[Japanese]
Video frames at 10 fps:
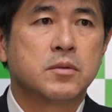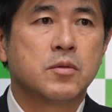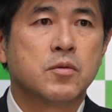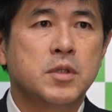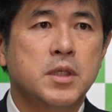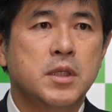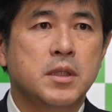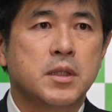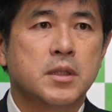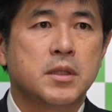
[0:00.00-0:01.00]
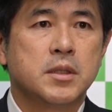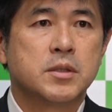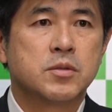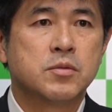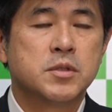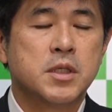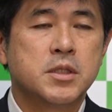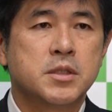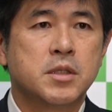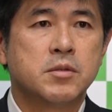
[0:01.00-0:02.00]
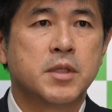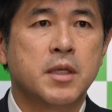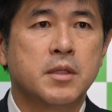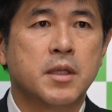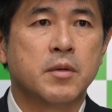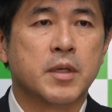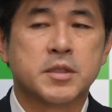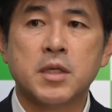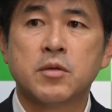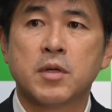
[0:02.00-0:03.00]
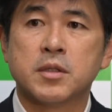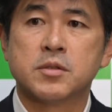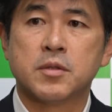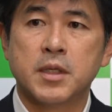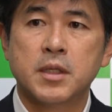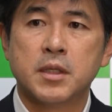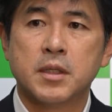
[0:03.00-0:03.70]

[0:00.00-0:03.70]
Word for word: ここに存在している原点は選挙なんですよね